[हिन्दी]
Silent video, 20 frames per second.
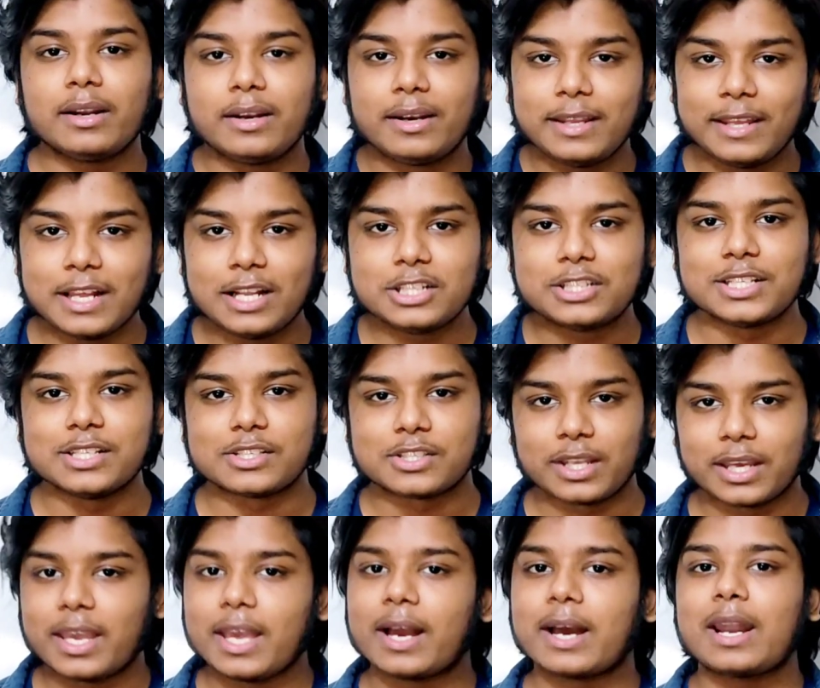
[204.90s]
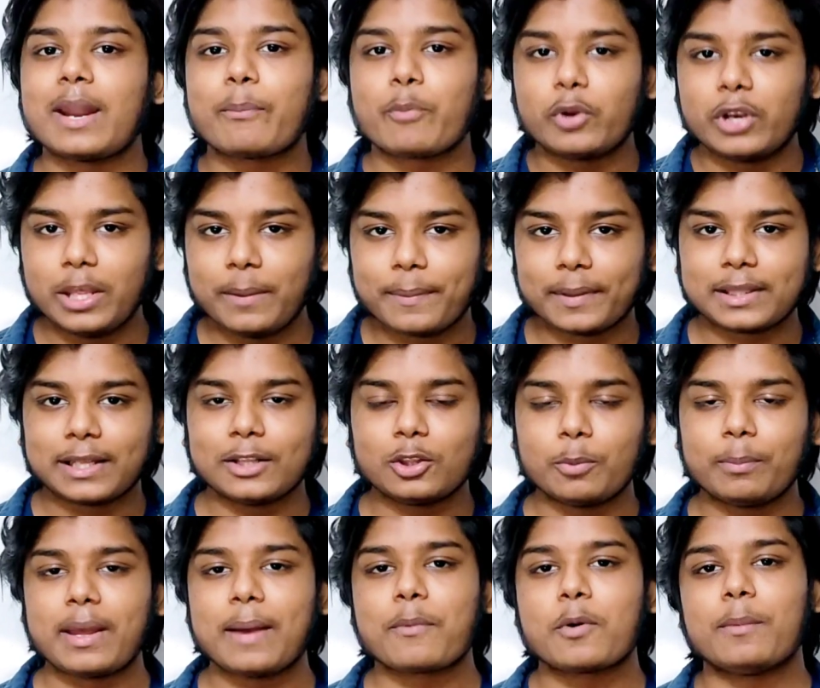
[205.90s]
रियल चीज़ ठीक है अगर आपको नहीं पता है
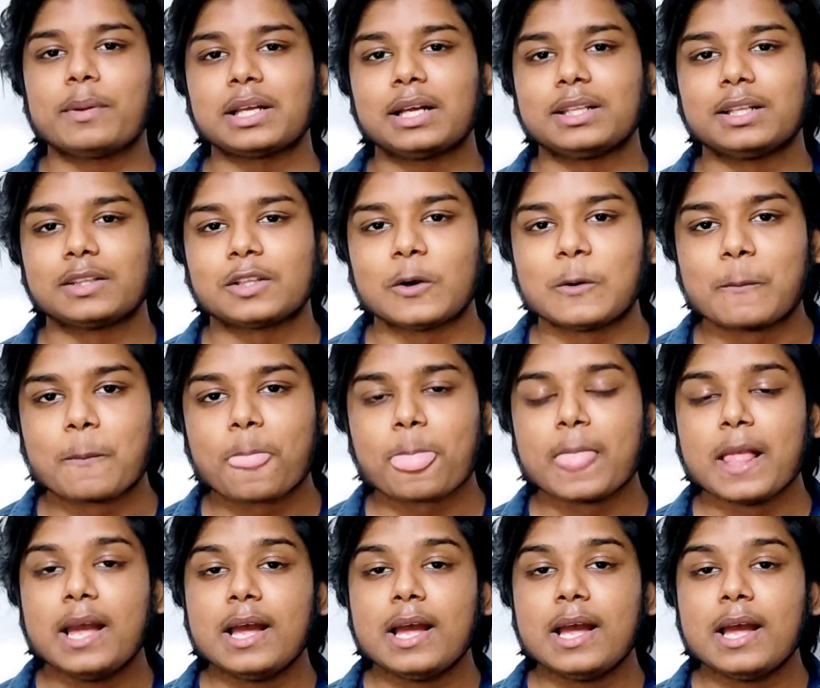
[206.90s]
तो मैं आपको बता देता हूँ